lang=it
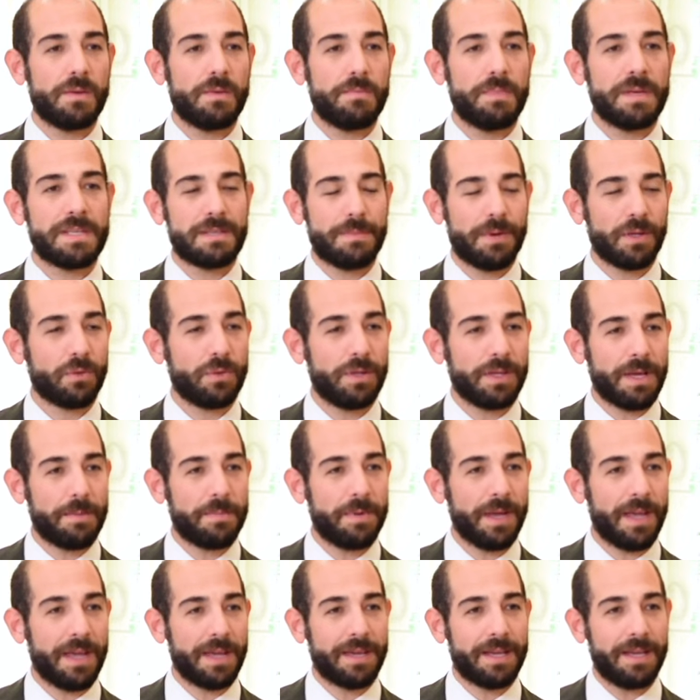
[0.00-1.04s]
Mi è sembrato di
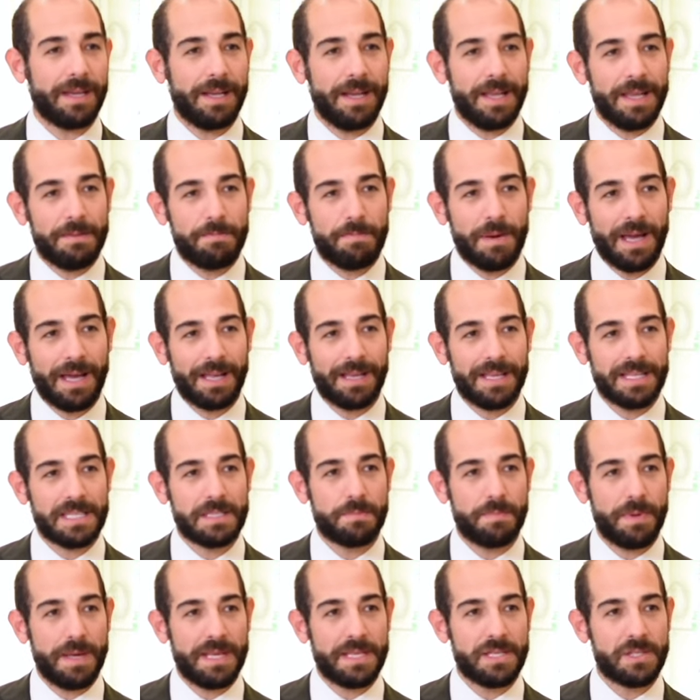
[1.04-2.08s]
capire che lei parla
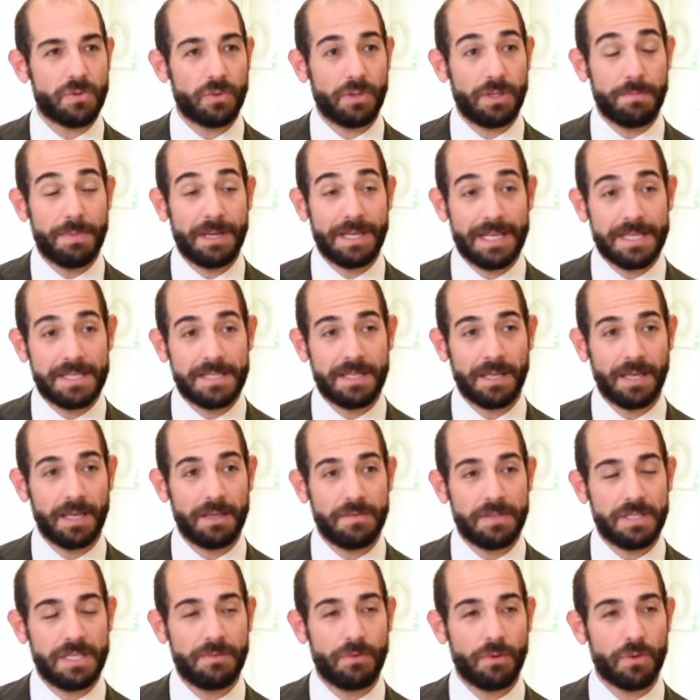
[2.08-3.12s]
spesso di
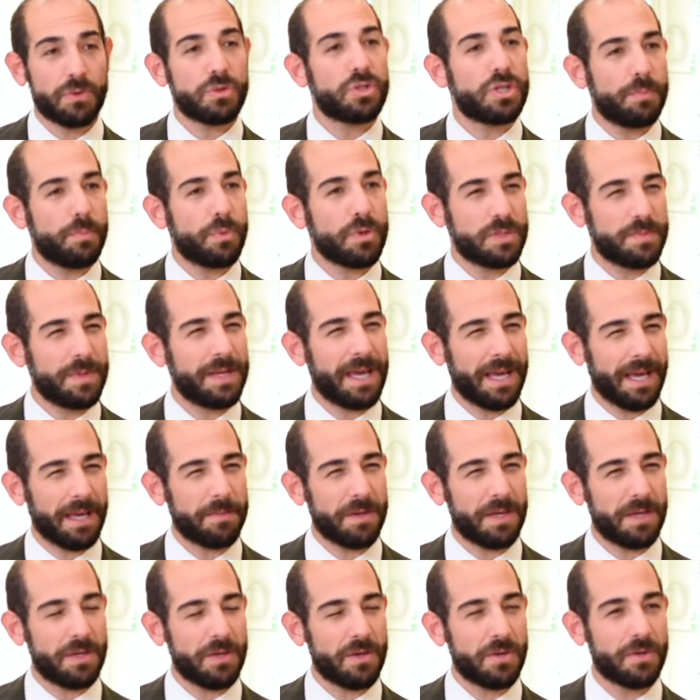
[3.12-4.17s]
benessere visivo, ci può spiegare
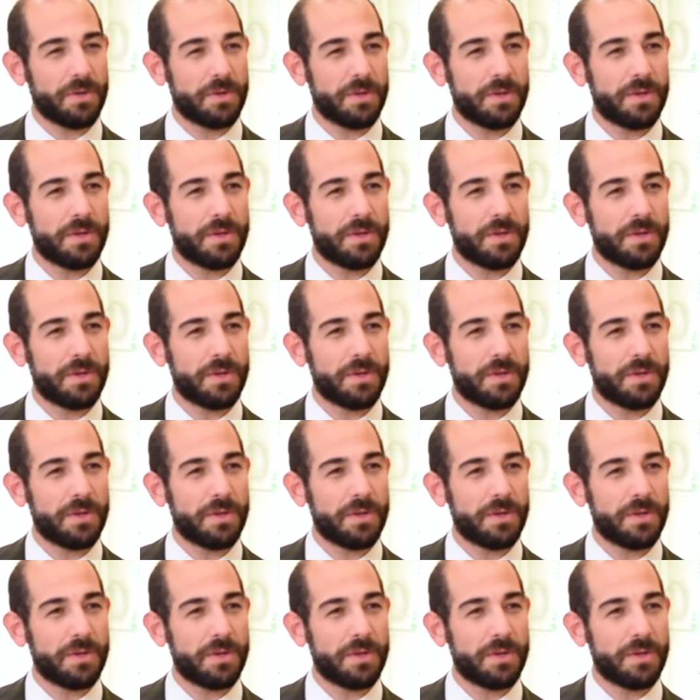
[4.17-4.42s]
meglio?